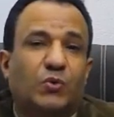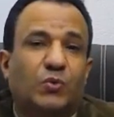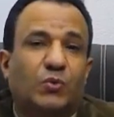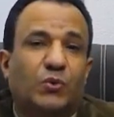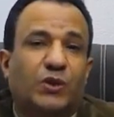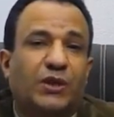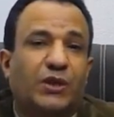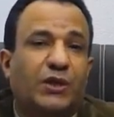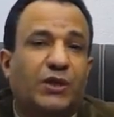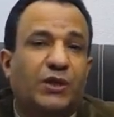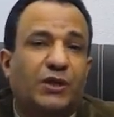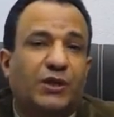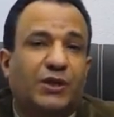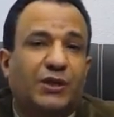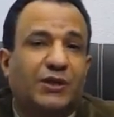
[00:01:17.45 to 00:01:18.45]

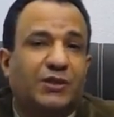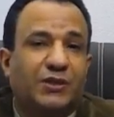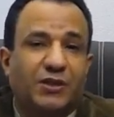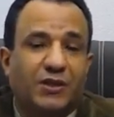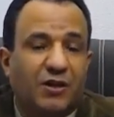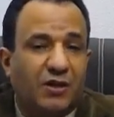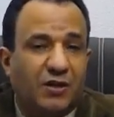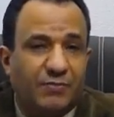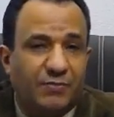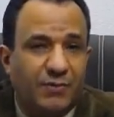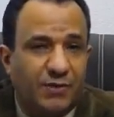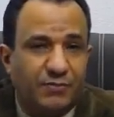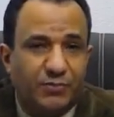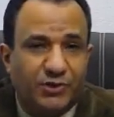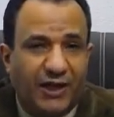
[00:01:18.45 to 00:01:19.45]
واختيار
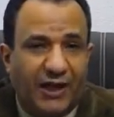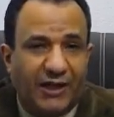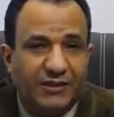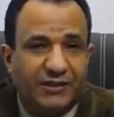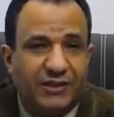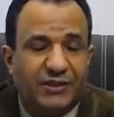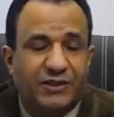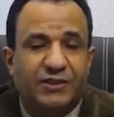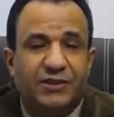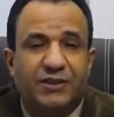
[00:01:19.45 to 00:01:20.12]
من متعدد